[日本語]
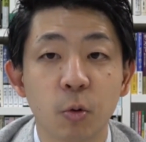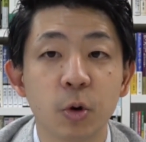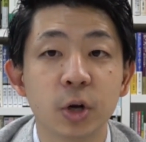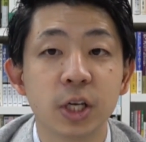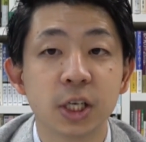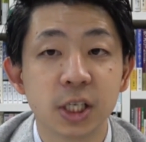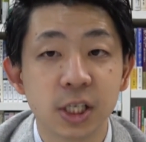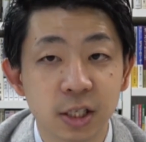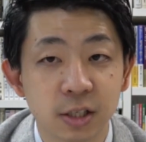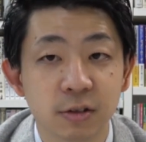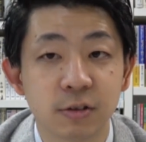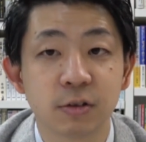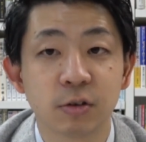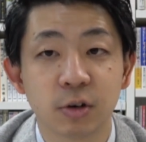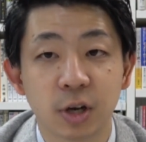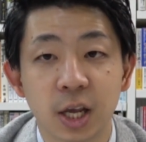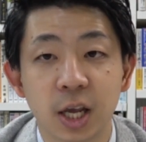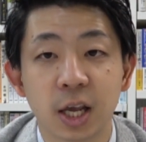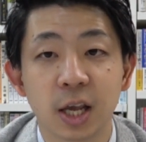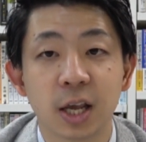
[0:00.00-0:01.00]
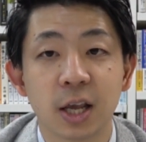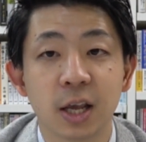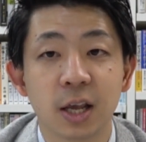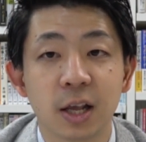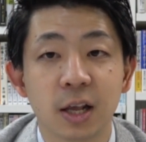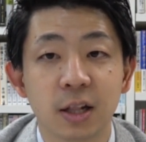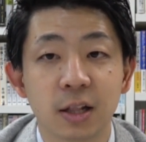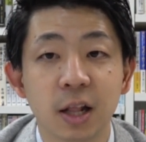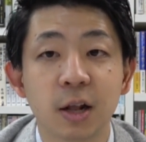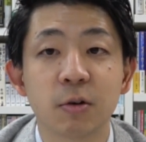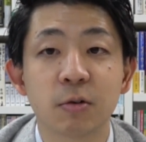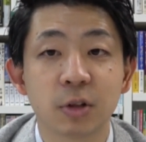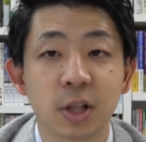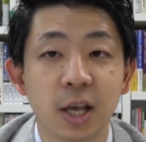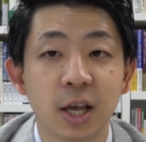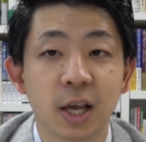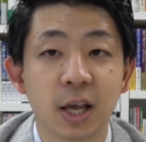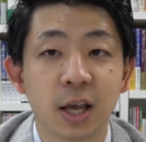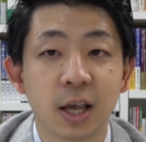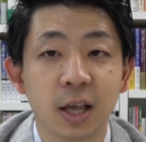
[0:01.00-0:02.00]
美味しいんですよねなの
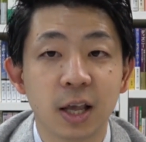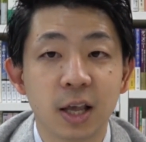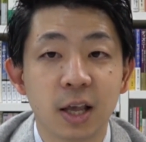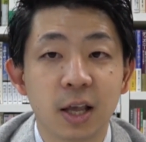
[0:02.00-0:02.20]
で